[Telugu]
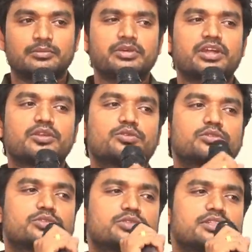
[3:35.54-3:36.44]
మీరు
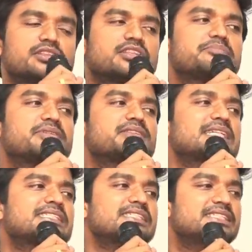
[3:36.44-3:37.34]
అనుకోవచ్చు ఇంత పెద్ద
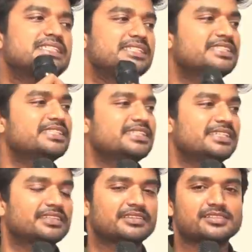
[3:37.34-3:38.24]
సిటీకి
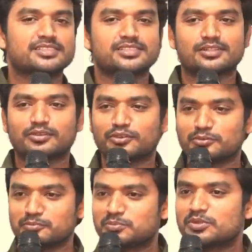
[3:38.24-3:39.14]
ఇంత చిన్న
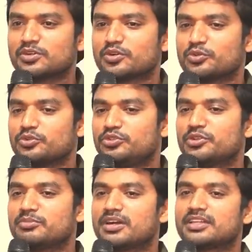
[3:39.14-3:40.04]
గుంపు ఒక
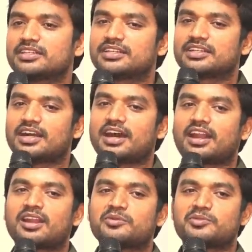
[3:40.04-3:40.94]
ఉద్యమానికి
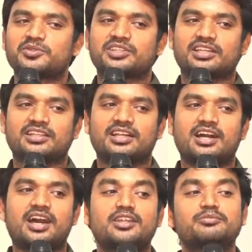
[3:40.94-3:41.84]
కారణమవుతుందా
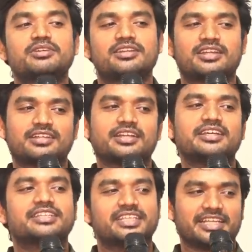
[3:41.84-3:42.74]
అని మీరు నన్ను
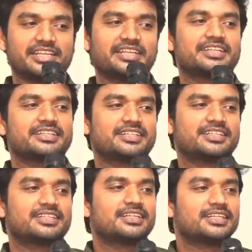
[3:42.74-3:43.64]
అడిగితే
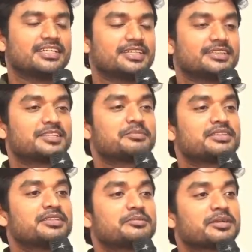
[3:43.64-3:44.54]
ఇంత
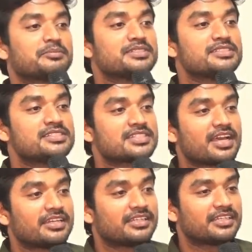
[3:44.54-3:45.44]
పెద్ద
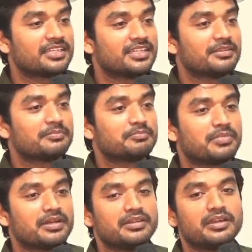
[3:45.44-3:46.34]
ప్రపంచానికి
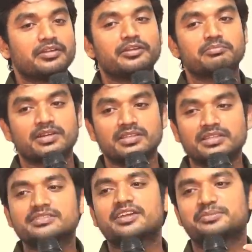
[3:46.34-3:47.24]
పన్నెండు
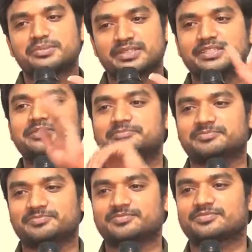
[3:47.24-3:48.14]
మంది సరిపోయారు
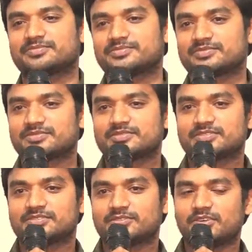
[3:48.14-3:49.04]

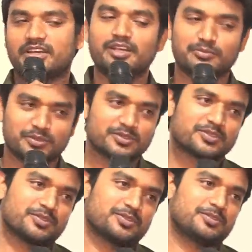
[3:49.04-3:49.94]
వారే
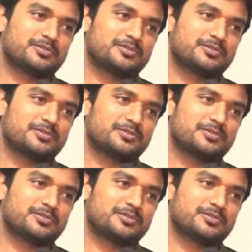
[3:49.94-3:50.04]
అపోస్తులు